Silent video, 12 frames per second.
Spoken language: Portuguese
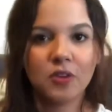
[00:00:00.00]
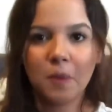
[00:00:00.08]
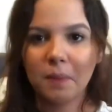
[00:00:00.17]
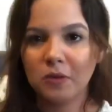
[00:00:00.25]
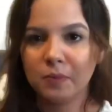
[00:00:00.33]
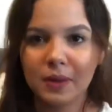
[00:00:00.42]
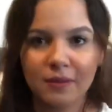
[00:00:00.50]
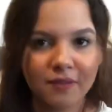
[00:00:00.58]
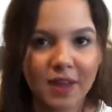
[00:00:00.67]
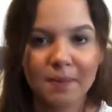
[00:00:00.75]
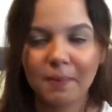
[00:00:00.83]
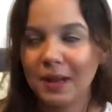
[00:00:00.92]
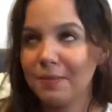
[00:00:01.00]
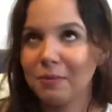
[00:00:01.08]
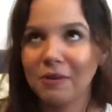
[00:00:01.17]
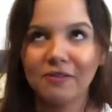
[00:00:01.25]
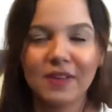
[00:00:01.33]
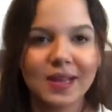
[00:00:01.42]
que eu passo pra ir, pra ir
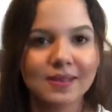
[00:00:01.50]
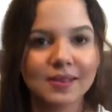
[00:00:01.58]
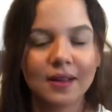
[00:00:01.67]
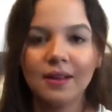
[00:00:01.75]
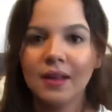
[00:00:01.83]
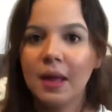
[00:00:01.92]
pra uma festa,